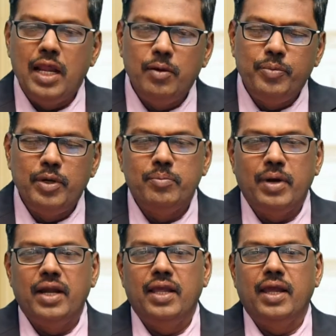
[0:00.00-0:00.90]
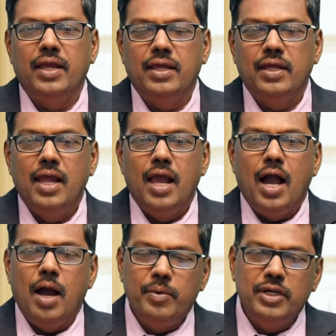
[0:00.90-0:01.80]
அறுப்பின் பண்டிகை
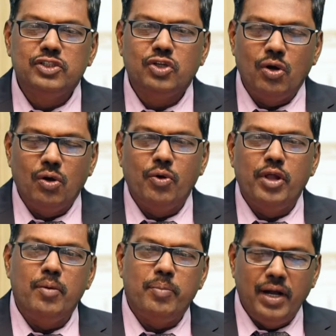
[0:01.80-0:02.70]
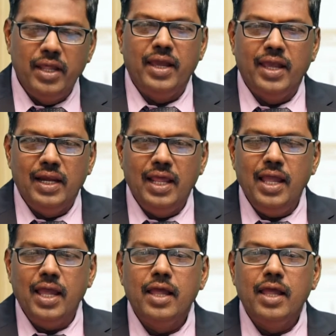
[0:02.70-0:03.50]
அப்படின்னு சொல்லக்கூடிய பண்டிகையில்